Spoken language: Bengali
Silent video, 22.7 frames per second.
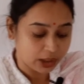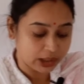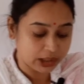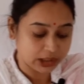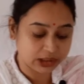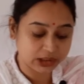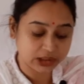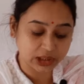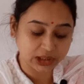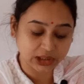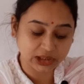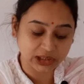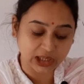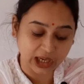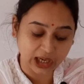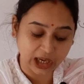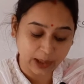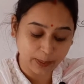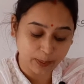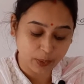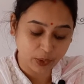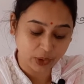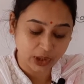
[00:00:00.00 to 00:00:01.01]
ইত্যাদি
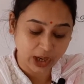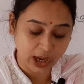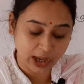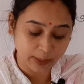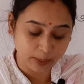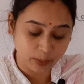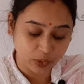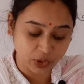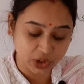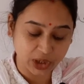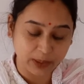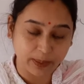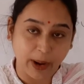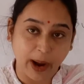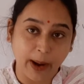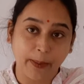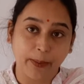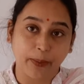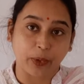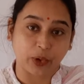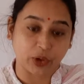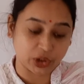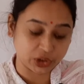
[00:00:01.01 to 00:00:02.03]
নানা প্রকার মনের ভাব
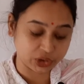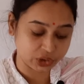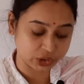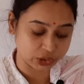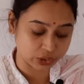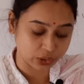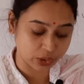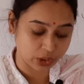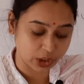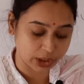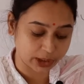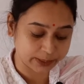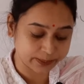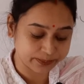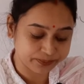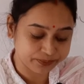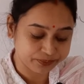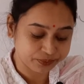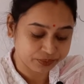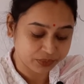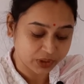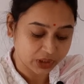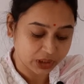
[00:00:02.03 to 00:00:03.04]
প্রকাশিত হয়
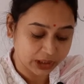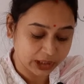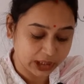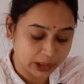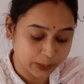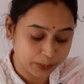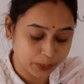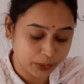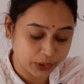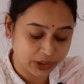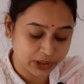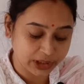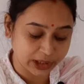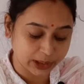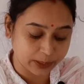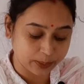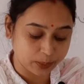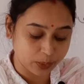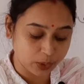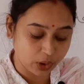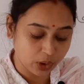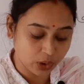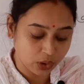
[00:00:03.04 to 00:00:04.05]
এরপরে
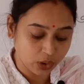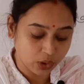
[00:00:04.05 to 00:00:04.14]
দেখব